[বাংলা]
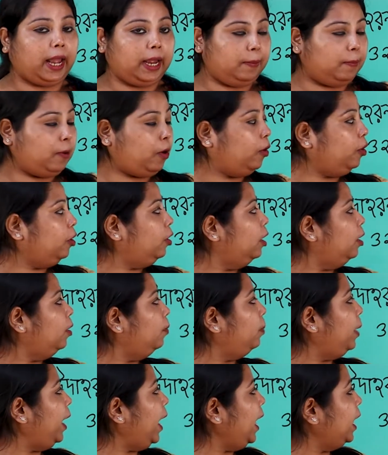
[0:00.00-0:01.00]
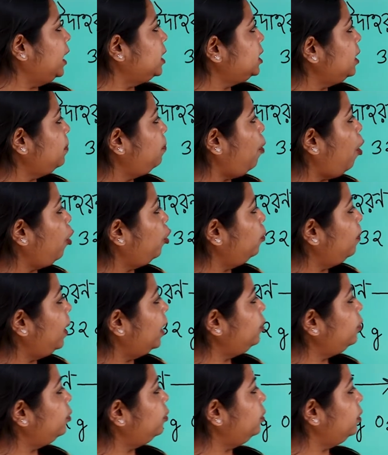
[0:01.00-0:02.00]
এবং একটি
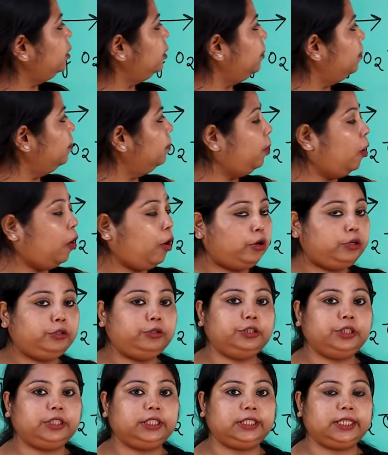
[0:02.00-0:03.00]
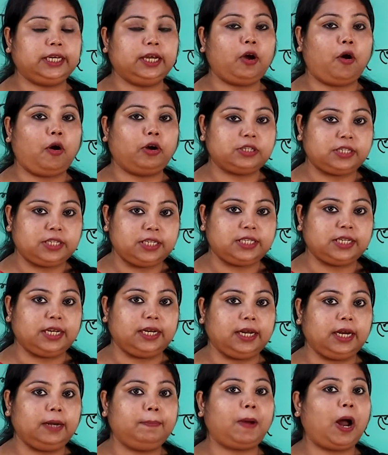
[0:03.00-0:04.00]
পরমাণুর ভর হচ্ছে
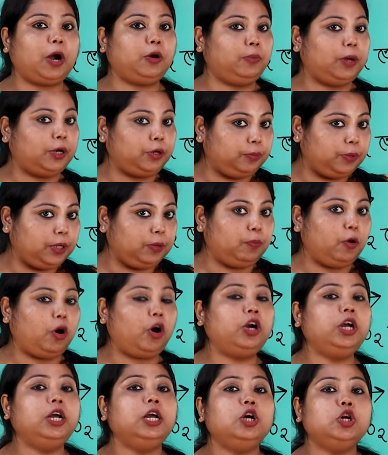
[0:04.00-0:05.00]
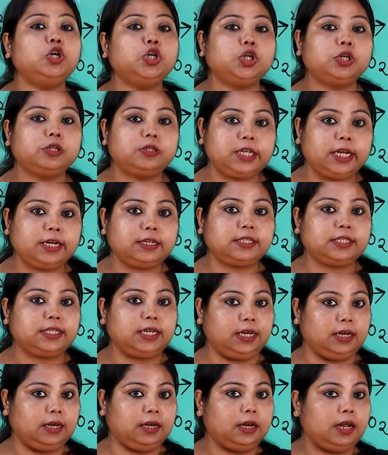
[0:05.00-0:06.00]
অক্সিজেনের পারমাণবিক ভর
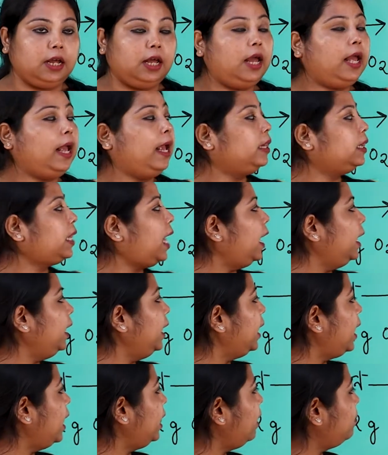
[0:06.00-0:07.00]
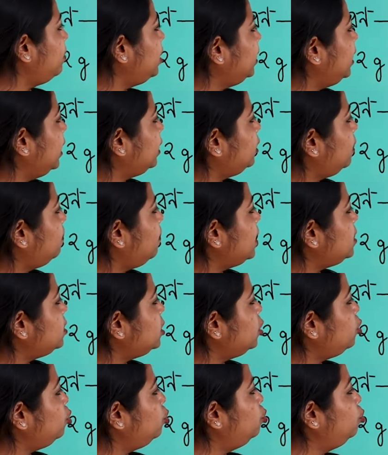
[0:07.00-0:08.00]
সিক্সটিন তাহলে এখানে আমরা দেখতে
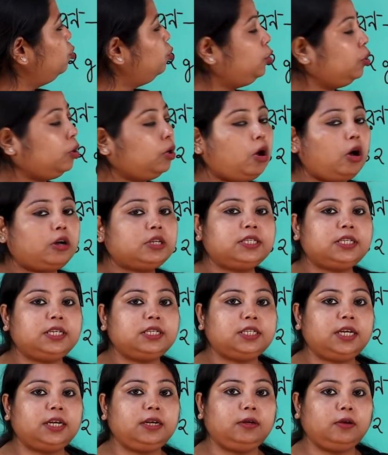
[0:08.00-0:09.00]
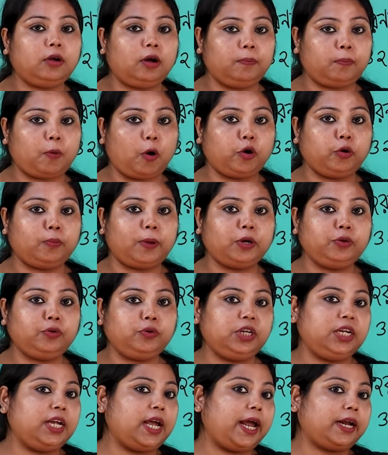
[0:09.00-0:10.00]
পাচ্ছি দুটো অক্সিজেন পরমাণু
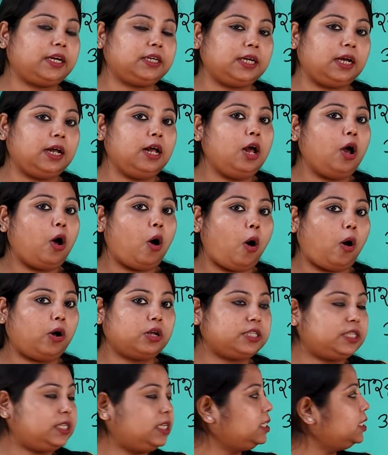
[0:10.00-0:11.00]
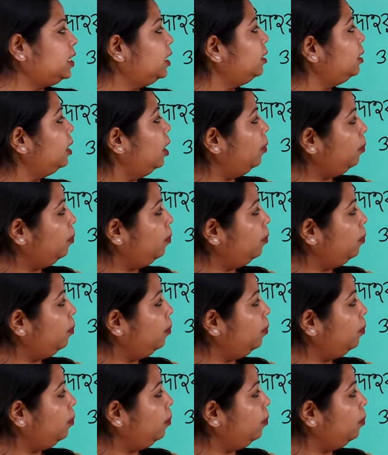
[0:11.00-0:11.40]
নিয়ে একটা অক্সিজেন